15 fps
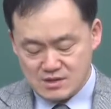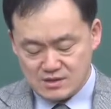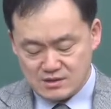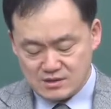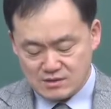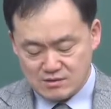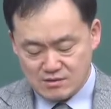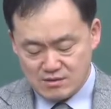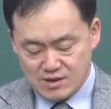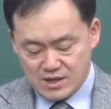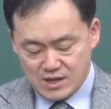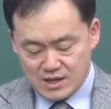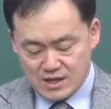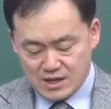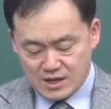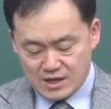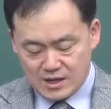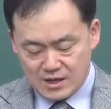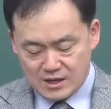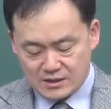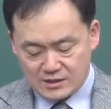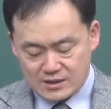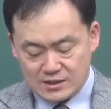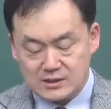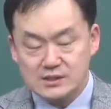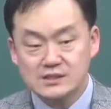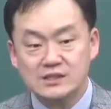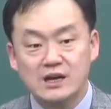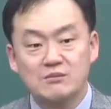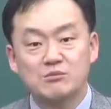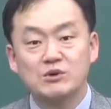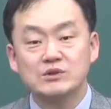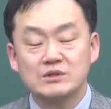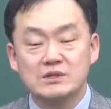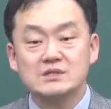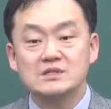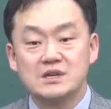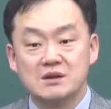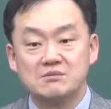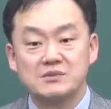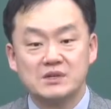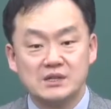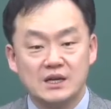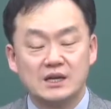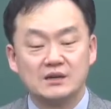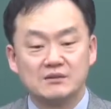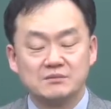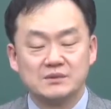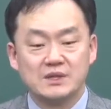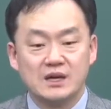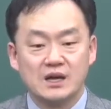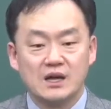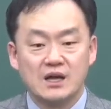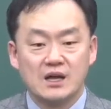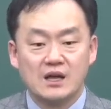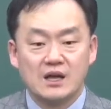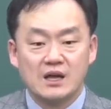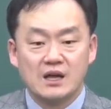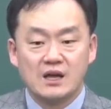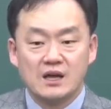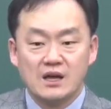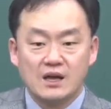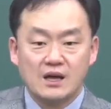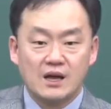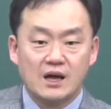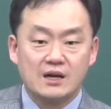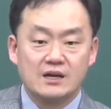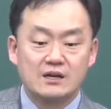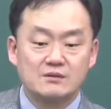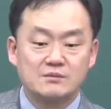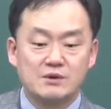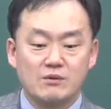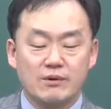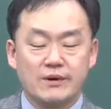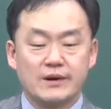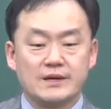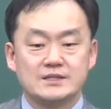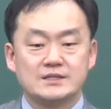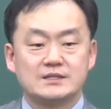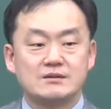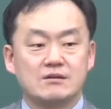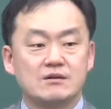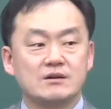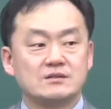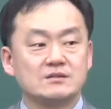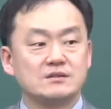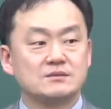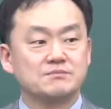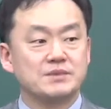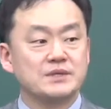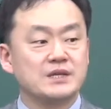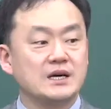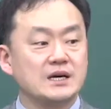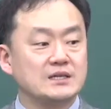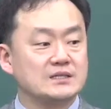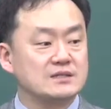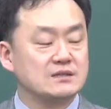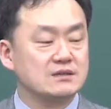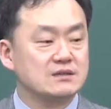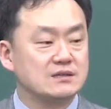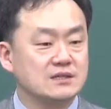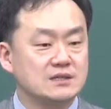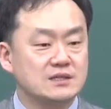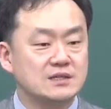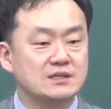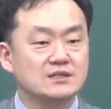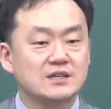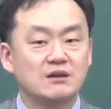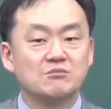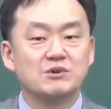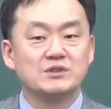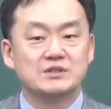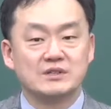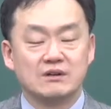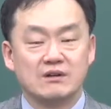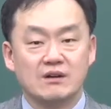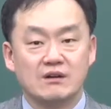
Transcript: 그리고 아, 길을 잘못 든 사람들 얘기인 겁니다 하나님이 원하시는 거기서 빗나갔어요 길을 잘못 든 거예요